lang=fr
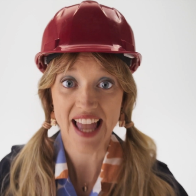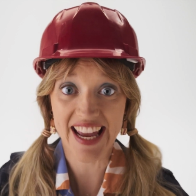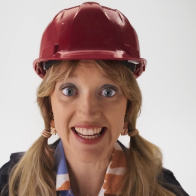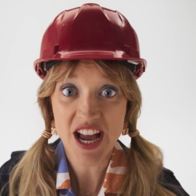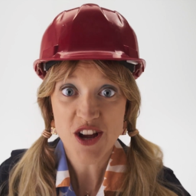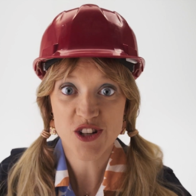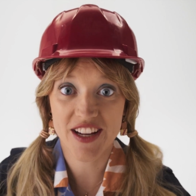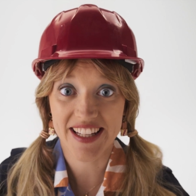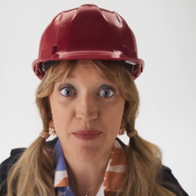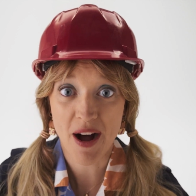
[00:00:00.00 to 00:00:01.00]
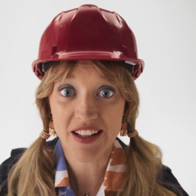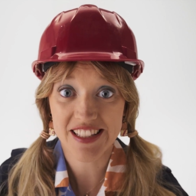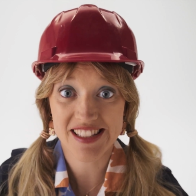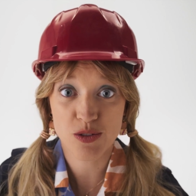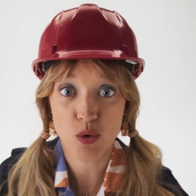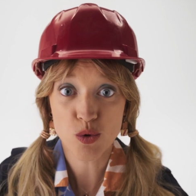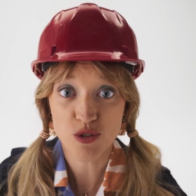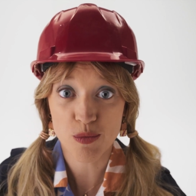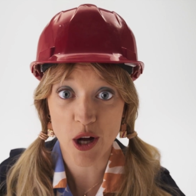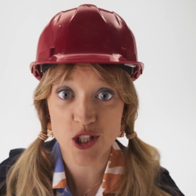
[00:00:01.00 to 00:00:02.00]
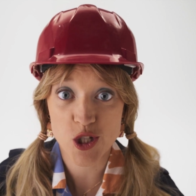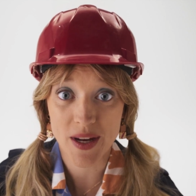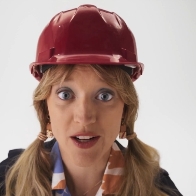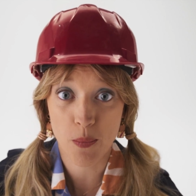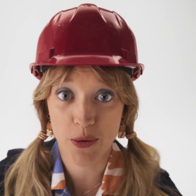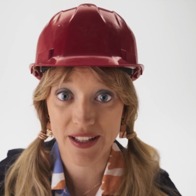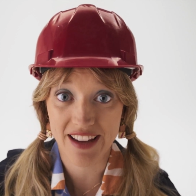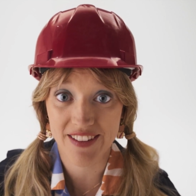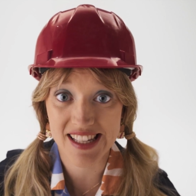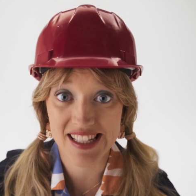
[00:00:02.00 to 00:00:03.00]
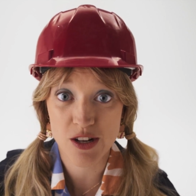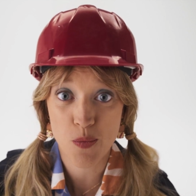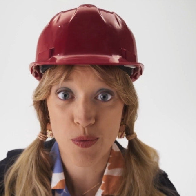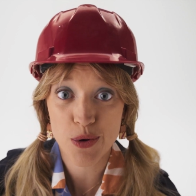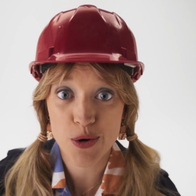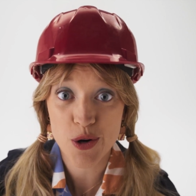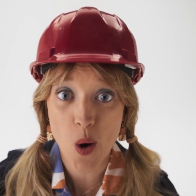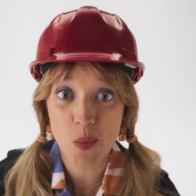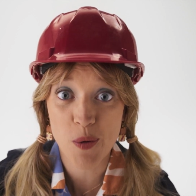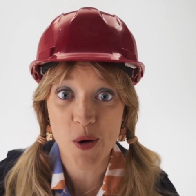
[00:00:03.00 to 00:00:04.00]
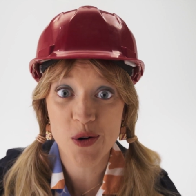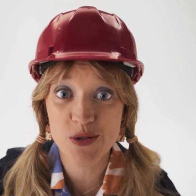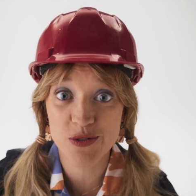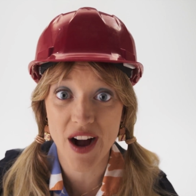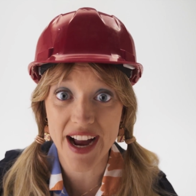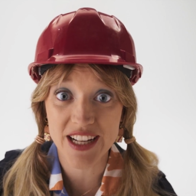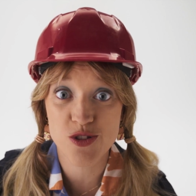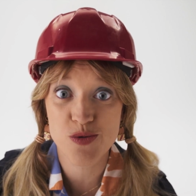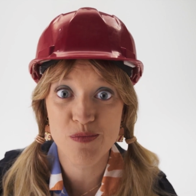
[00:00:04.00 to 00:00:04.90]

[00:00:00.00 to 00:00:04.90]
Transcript: Hey, je viens d'apprendre que c'est au Nouveau-Brunswick qu'on peut traverser le plus long pont couvert du